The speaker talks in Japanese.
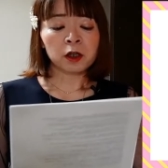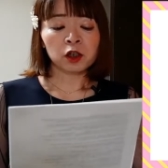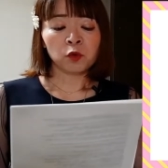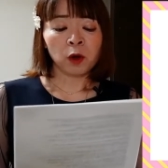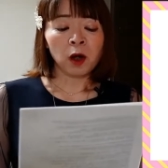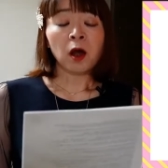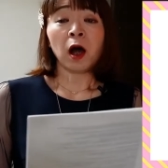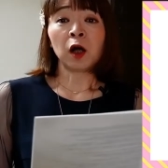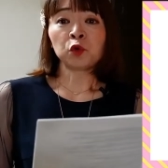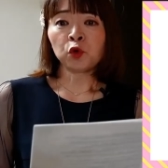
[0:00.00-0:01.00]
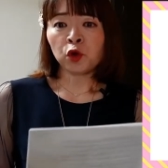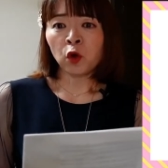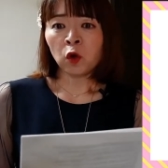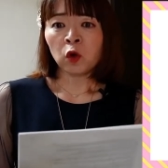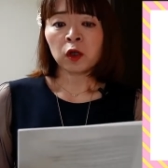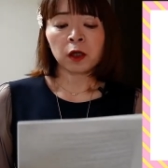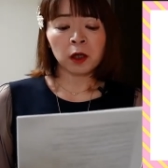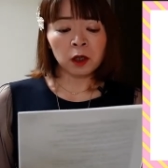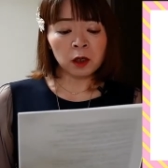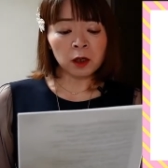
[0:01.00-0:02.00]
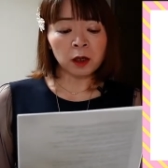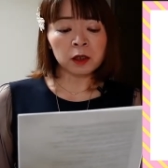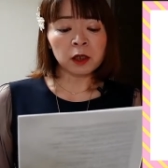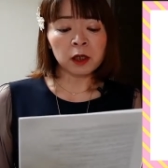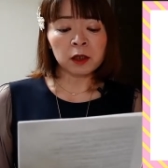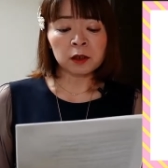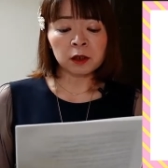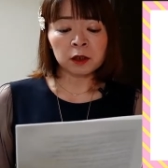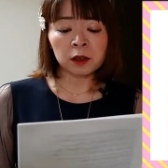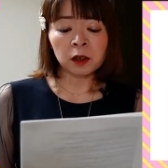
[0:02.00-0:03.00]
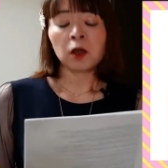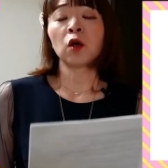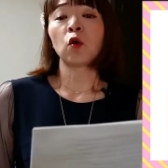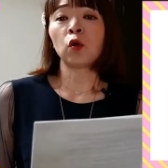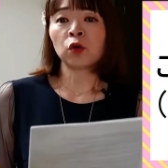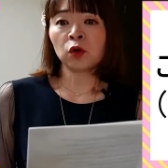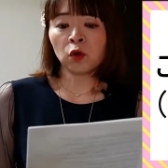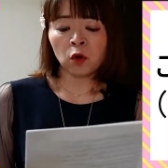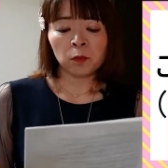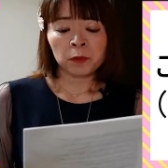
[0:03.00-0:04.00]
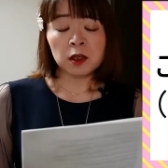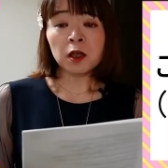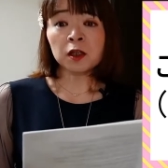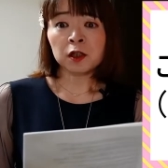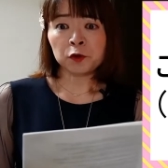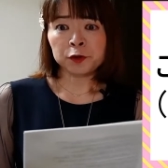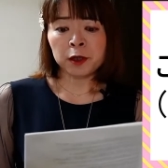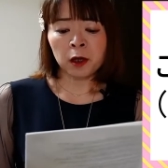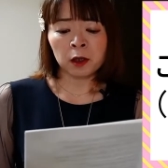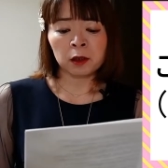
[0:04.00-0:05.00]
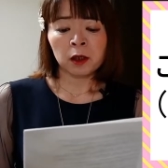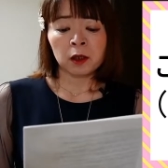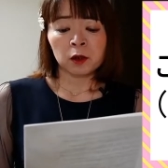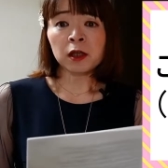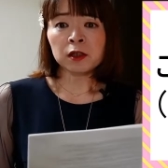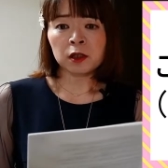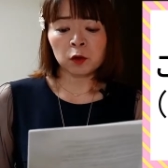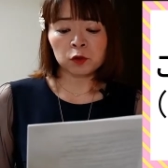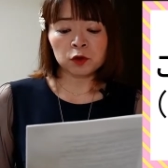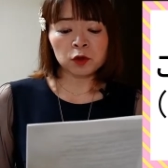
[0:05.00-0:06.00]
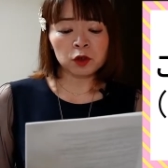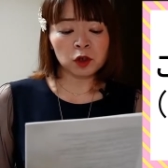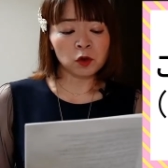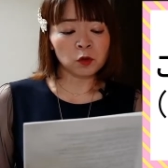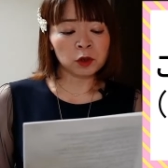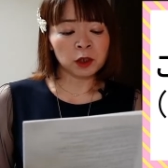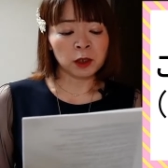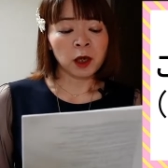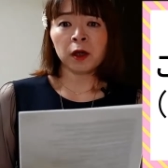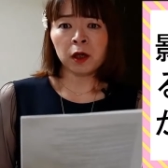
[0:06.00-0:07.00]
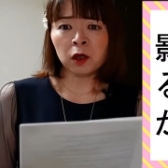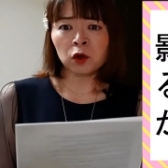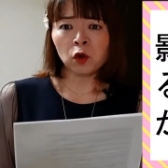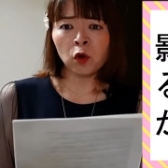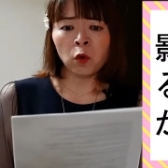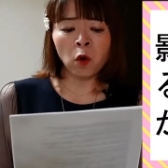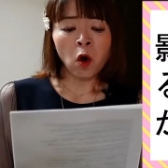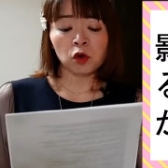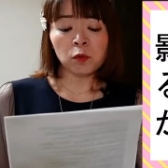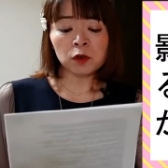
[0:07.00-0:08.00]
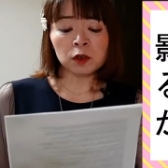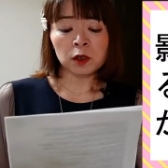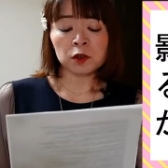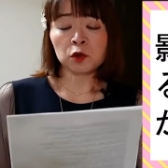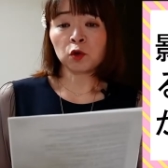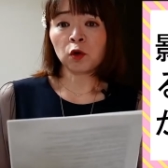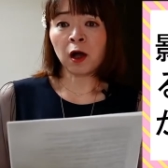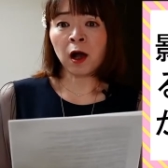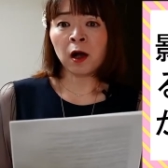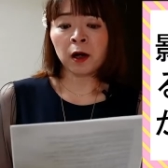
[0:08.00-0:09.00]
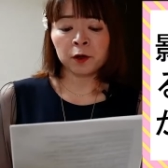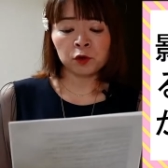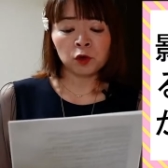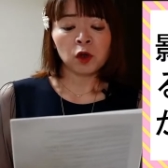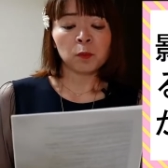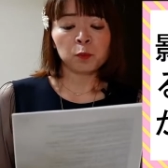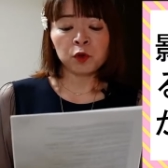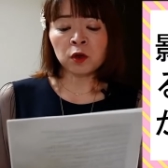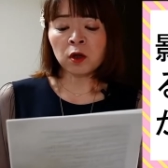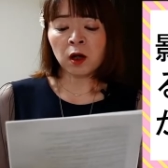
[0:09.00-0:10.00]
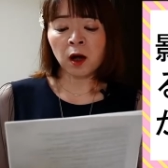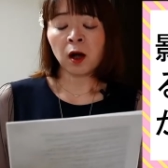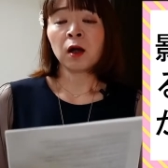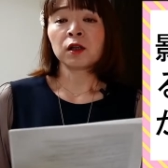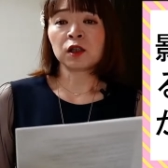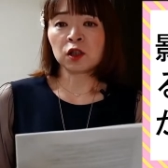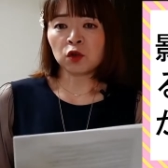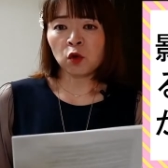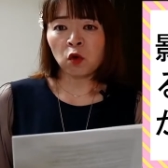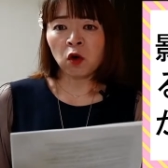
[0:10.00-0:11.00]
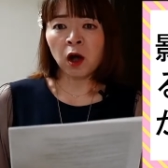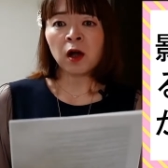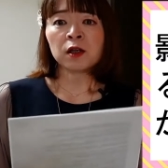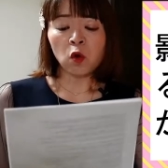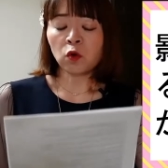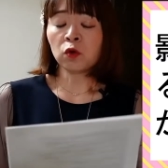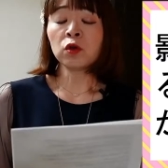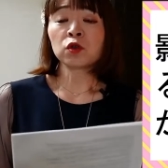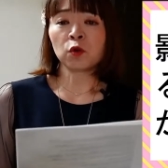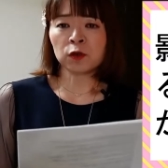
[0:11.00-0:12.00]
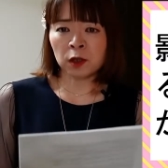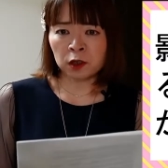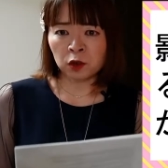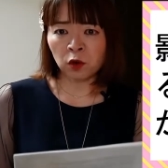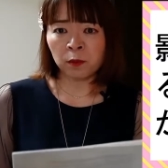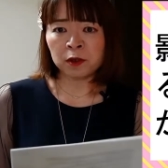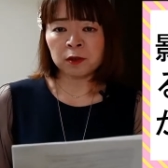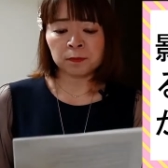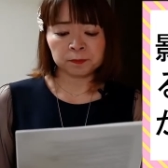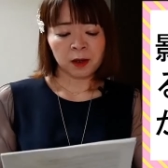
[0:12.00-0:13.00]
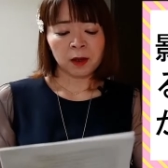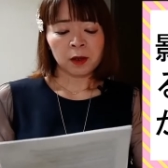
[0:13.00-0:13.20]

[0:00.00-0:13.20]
界にはあの世、霊界へ行ったり、この世、聖者の世界、現世移しように影響を及ぼしたりすると考える文化、思想が多く存在しております。